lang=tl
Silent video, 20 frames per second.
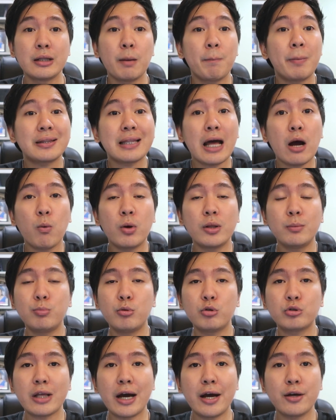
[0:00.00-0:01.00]
napatawad
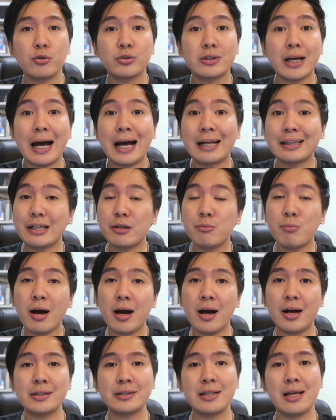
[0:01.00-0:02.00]
po tayo sa ating
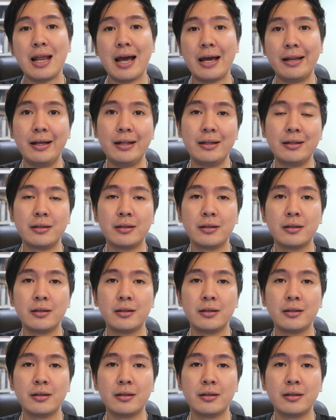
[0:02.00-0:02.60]
mga kasalanan.